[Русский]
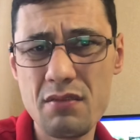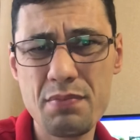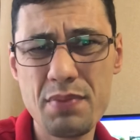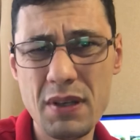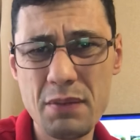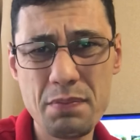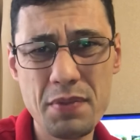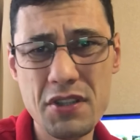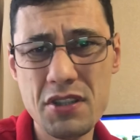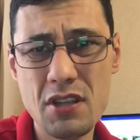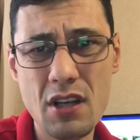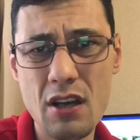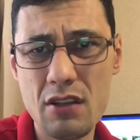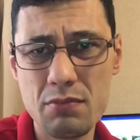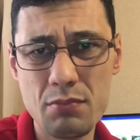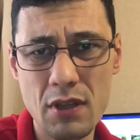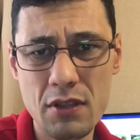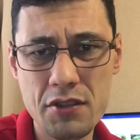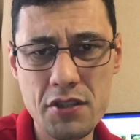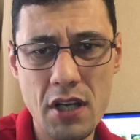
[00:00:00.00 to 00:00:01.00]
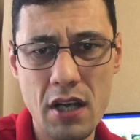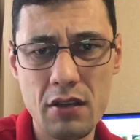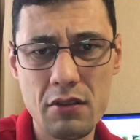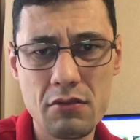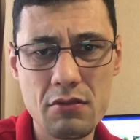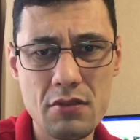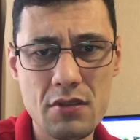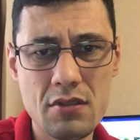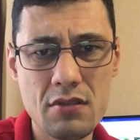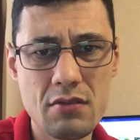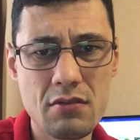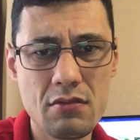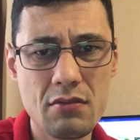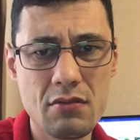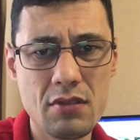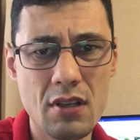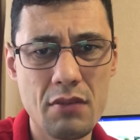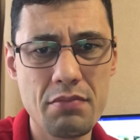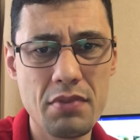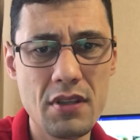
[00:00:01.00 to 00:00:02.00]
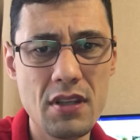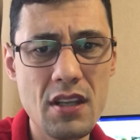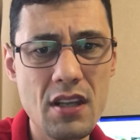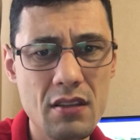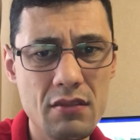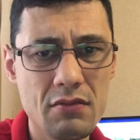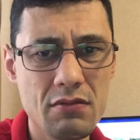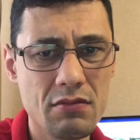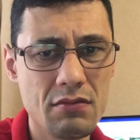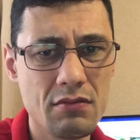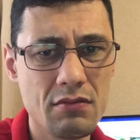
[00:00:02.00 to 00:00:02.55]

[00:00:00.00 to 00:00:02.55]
предпочитают молчать, то есть как бы нет